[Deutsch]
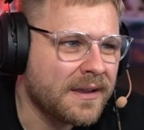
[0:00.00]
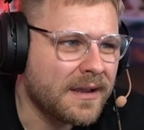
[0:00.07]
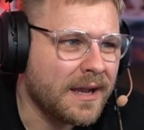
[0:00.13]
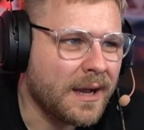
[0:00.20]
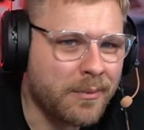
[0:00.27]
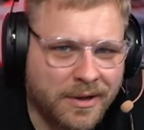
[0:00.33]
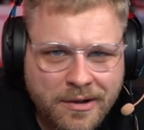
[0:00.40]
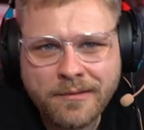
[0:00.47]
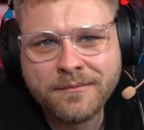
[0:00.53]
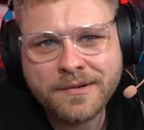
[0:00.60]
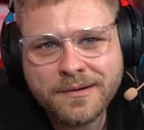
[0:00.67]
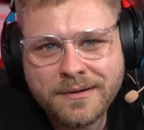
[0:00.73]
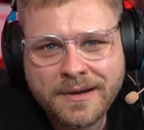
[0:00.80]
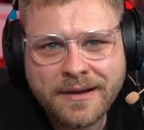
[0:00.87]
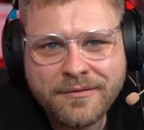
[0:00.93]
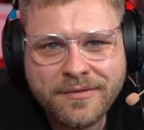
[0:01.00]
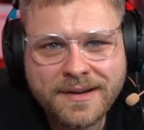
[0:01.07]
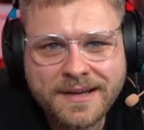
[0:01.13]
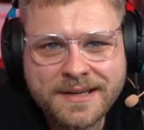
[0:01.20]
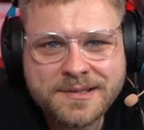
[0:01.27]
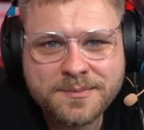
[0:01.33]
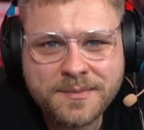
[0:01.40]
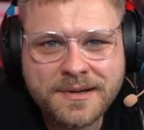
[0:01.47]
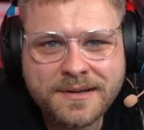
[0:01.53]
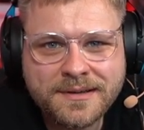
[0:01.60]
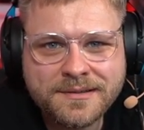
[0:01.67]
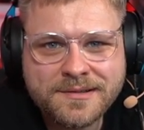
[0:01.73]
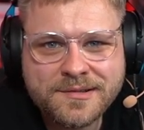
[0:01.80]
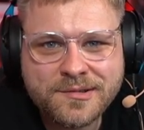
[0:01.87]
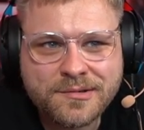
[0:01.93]
Aber kommen wir doch einfach erstmal
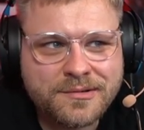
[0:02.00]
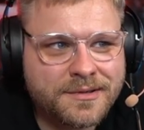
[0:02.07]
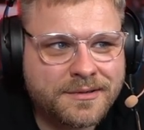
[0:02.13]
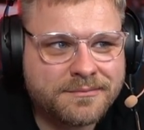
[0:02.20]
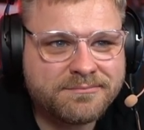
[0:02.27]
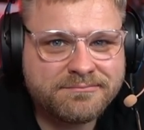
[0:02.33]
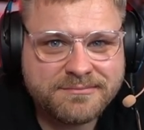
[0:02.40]
zur